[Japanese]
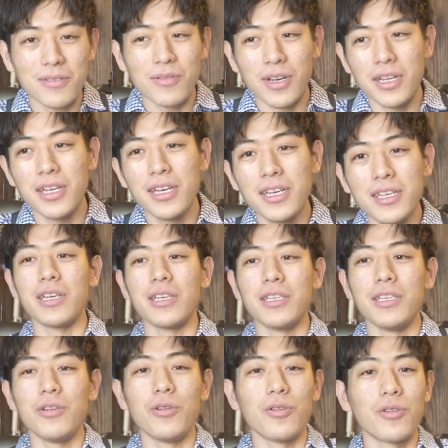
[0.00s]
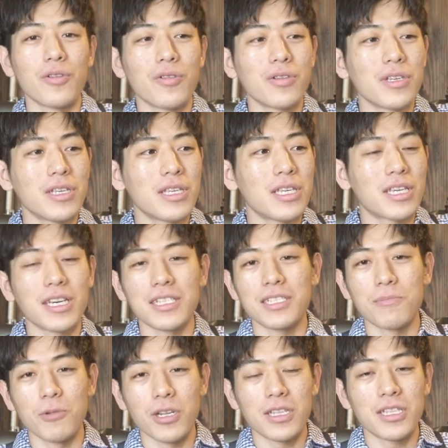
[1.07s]
とか、ね、いろいろ聞かせ
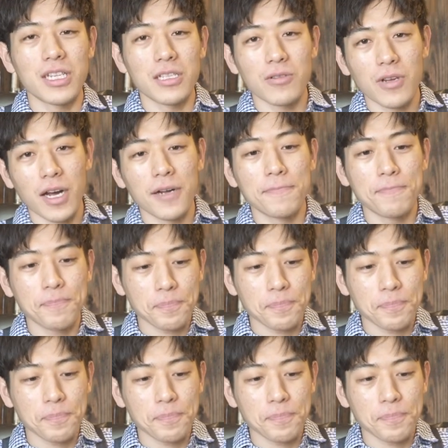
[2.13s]
てもらったりとか